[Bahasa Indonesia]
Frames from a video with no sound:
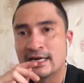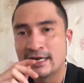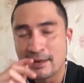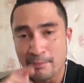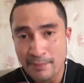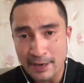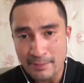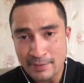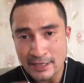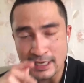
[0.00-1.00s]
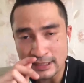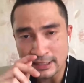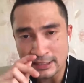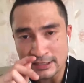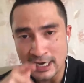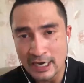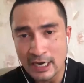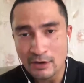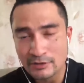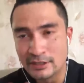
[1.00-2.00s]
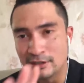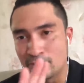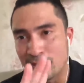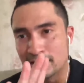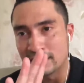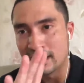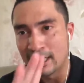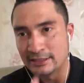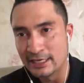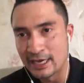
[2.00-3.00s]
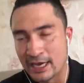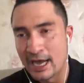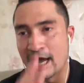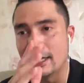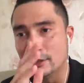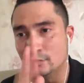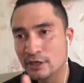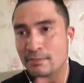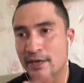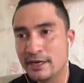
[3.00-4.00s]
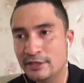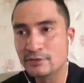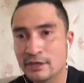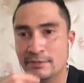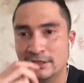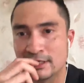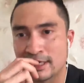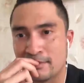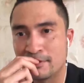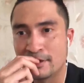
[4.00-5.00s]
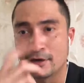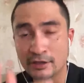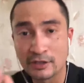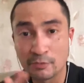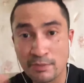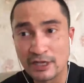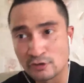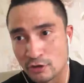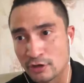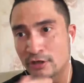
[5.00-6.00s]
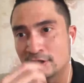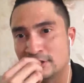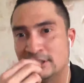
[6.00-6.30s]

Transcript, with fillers: Dan preminya terjangkau, jadi lu pada tenang aja. Ada juga BNI juga bisa kamu download lewat Play Store,